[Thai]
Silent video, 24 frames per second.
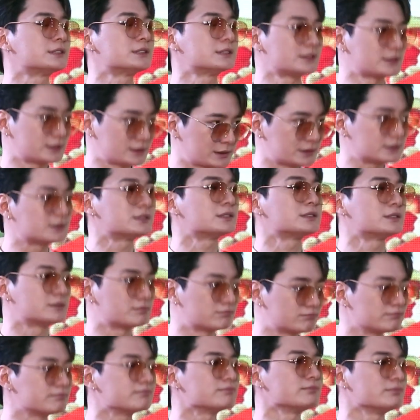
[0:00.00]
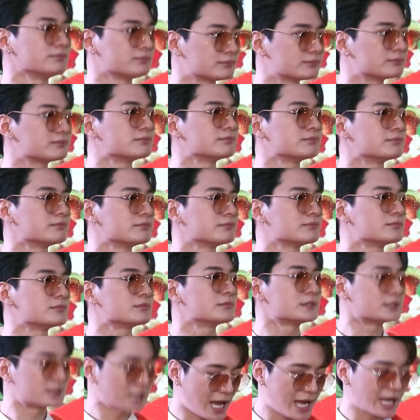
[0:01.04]
เคยบอกว่าทำการรักษาที่หมอ
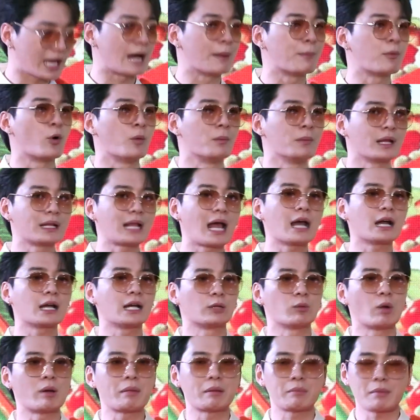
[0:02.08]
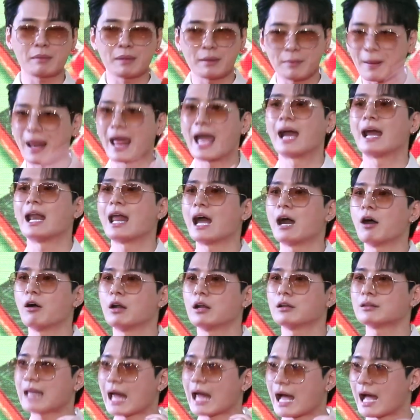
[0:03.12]
บใช่ครับผมแล้วถ้าเกิดว่ามันไม่มีแผลแล้ว
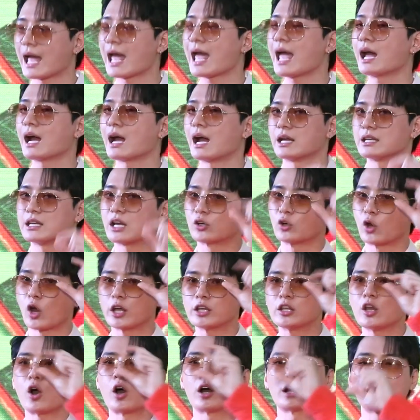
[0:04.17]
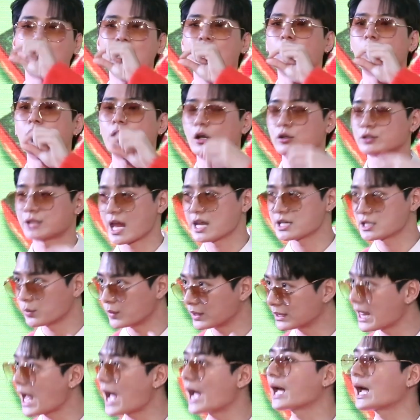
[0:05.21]
แล้วตาแห้งอ่ะอย่างน้อยหยอดแล้วเราใช้ชีวิ
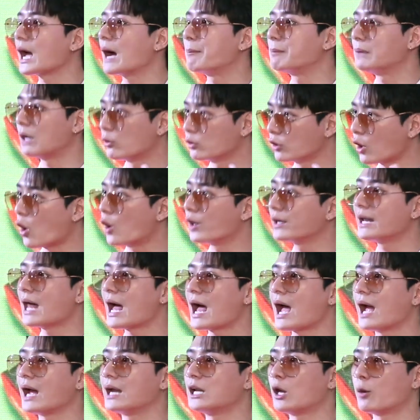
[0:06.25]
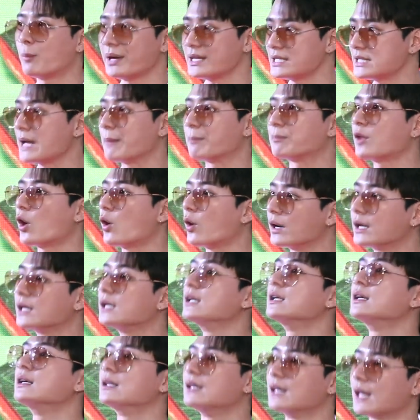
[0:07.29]
ตได้ครับ เรานอนได้เราไม่เจ็บตอน
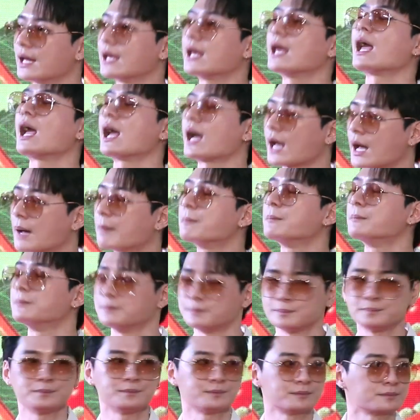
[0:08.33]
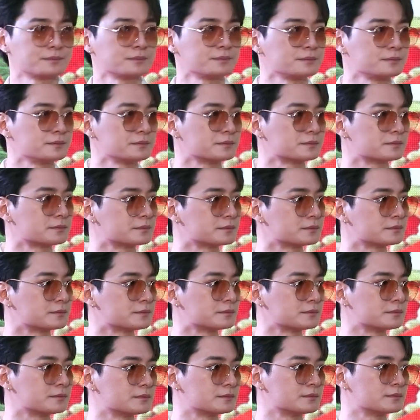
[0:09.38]
คืนอะไรอย่างเงี้ยครับพอไปหาหมอแล้วตอนนี้มันหลับ
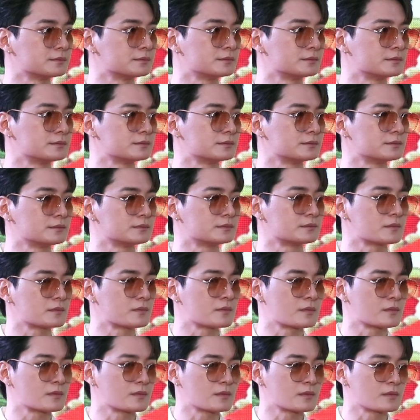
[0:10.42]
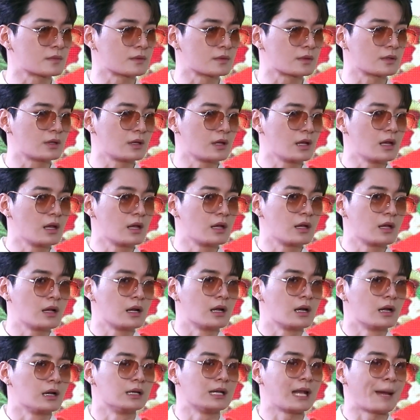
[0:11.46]
ลงค่อนข้างเยอะกว่าเก่าไหมคือ
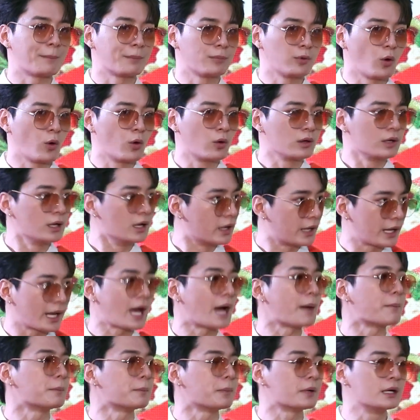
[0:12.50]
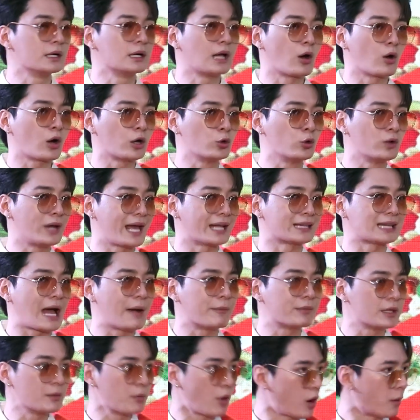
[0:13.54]
หลับลงเลยครับ คือเราก็ดูแลตาม
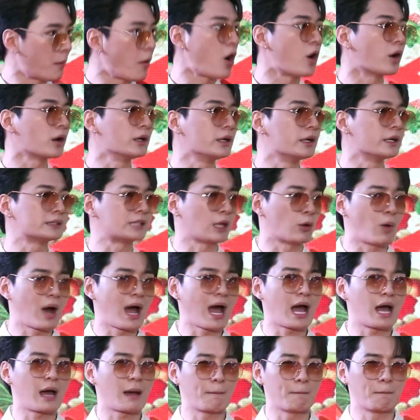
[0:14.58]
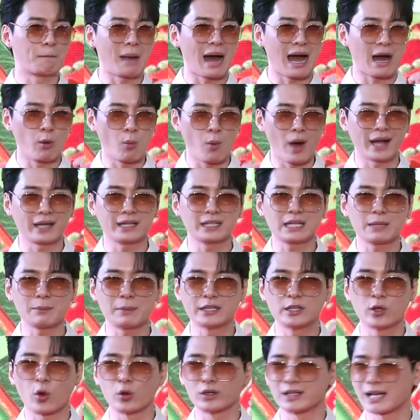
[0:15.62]
ที่หมอบอกเลย แต่ว่าบางวันที่มั
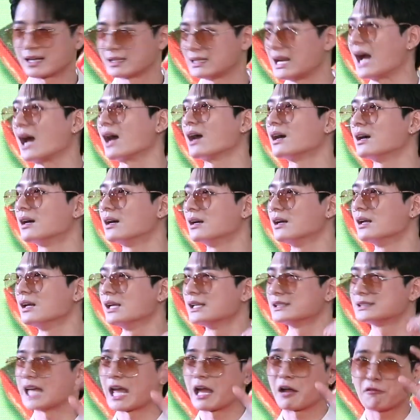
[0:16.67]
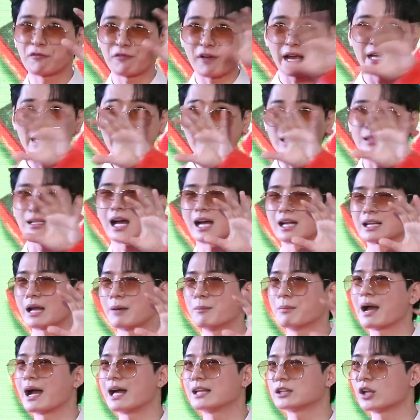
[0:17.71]
นโดนหนักๆแสงไฟหนักๆ
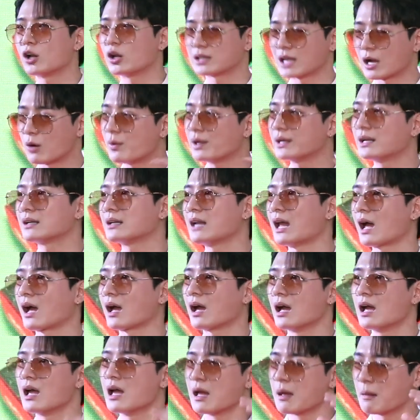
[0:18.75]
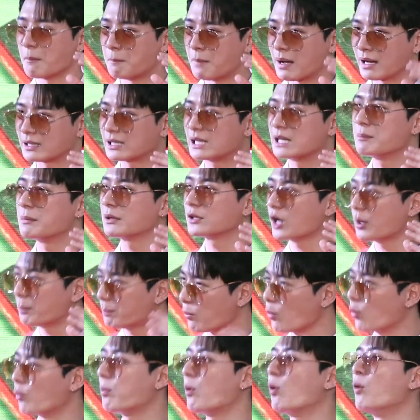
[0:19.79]
ทำงานตลอดทั้งวันหนักๆบางทีมันก็ป
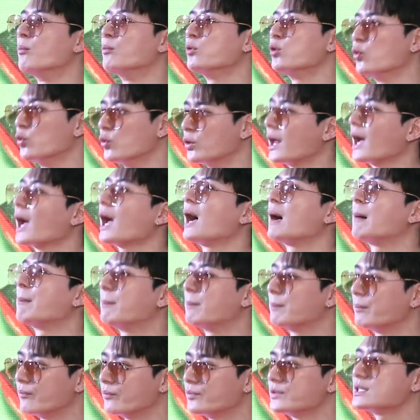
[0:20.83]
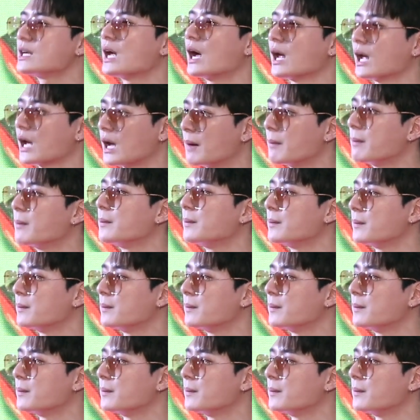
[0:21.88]
ลุกผมอยู่นะครับ ใช่ครับ